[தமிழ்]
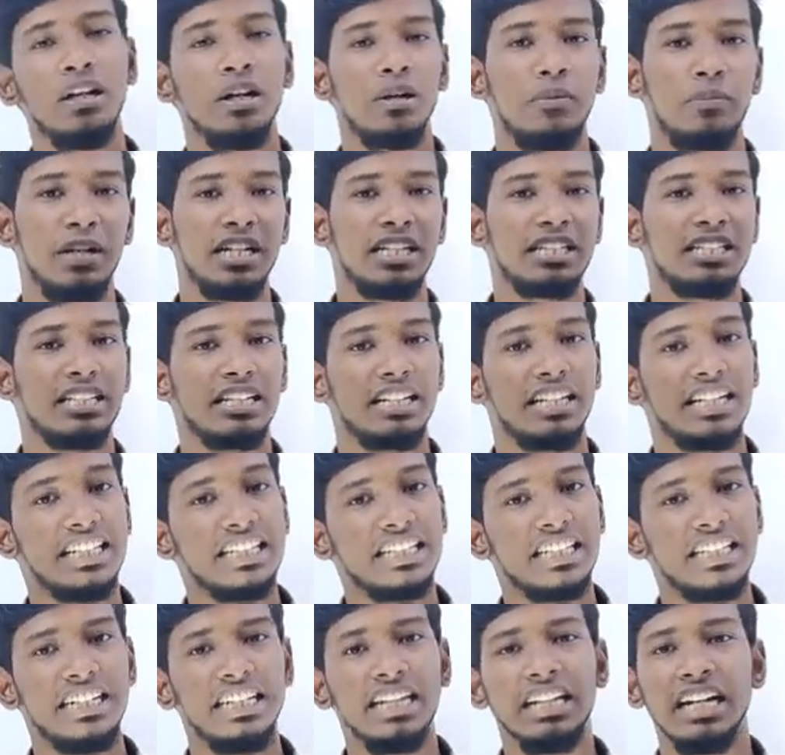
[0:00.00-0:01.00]
ப்ளஸ்
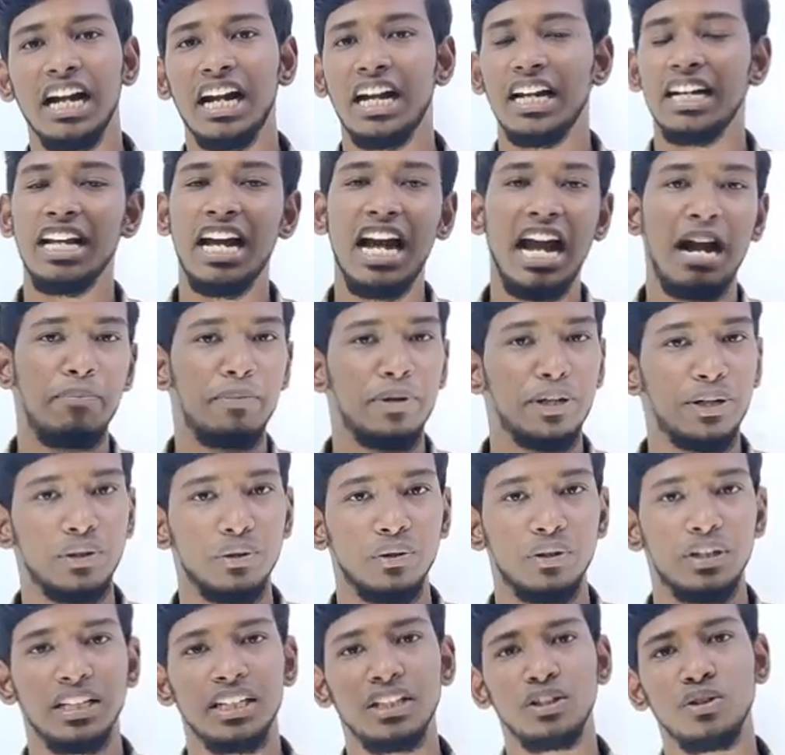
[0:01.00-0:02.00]
ரீசனிங் அண்ட் ஆப்டிடியூட்
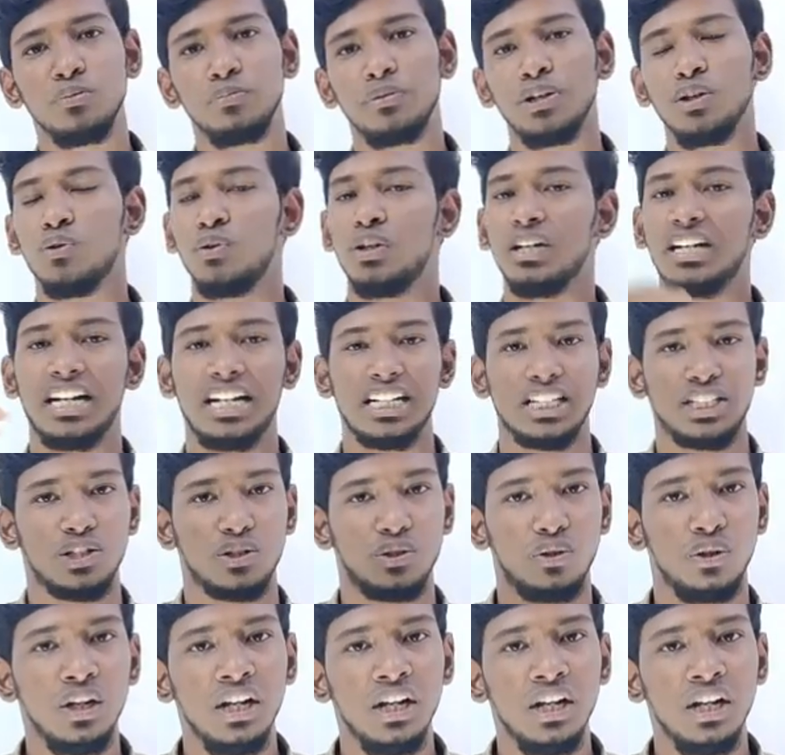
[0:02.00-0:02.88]
இதுவுமே உங்களுக்கு கிடைச்சிரும்